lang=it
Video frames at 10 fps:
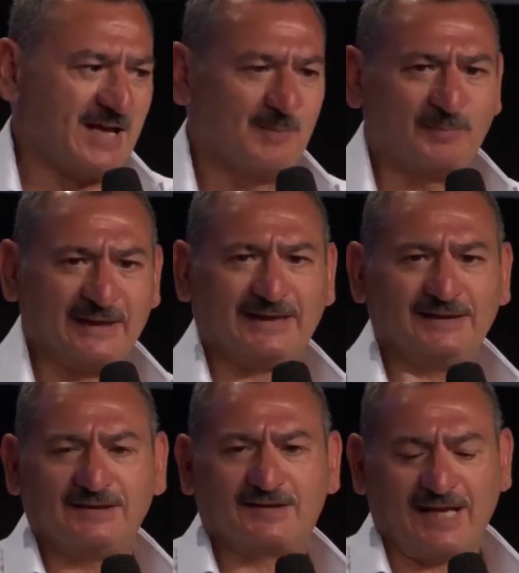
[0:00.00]
Ma
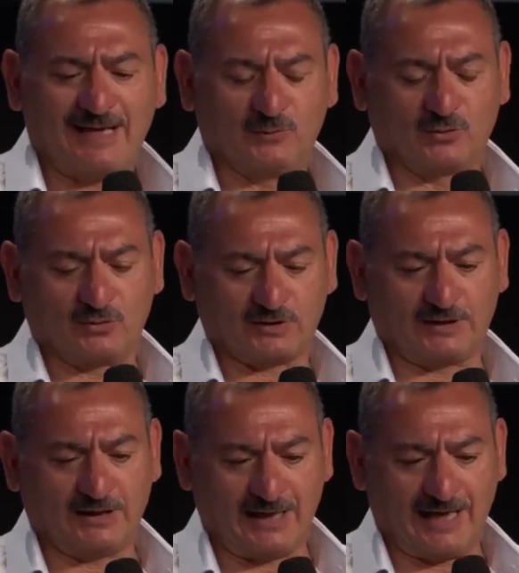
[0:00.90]
perché diciamo
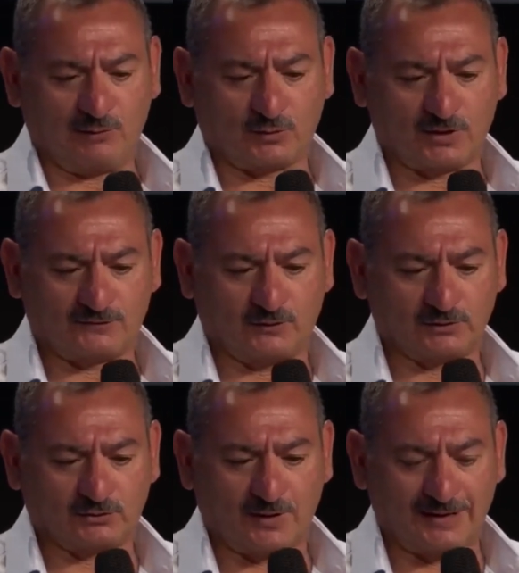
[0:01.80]
che ha un
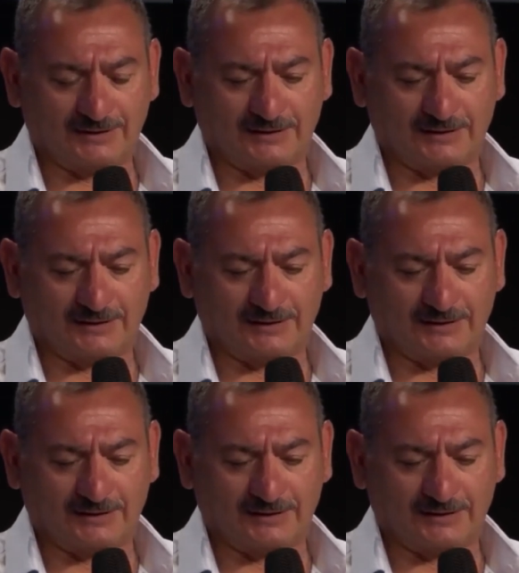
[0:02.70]
risvolto